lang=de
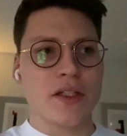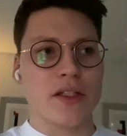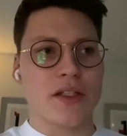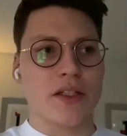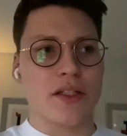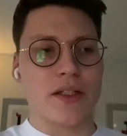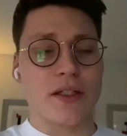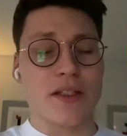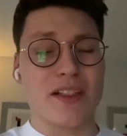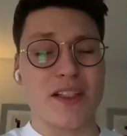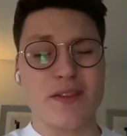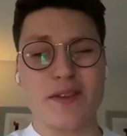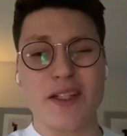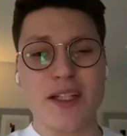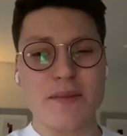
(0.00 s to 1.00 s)
Äh,
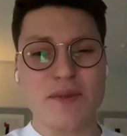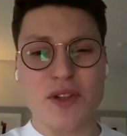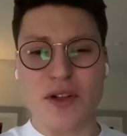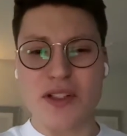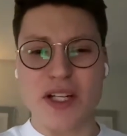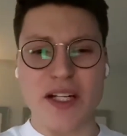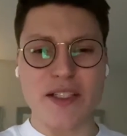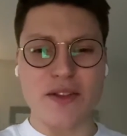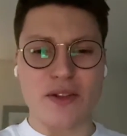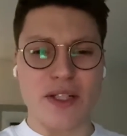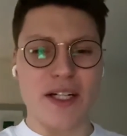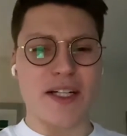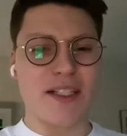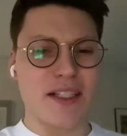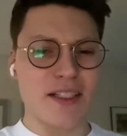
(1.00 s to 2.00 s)
deswegen gibt es heute eigentlich auch gar
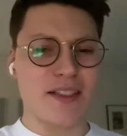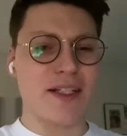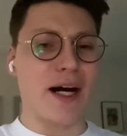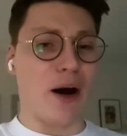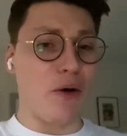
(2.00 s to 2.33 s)
keine richtige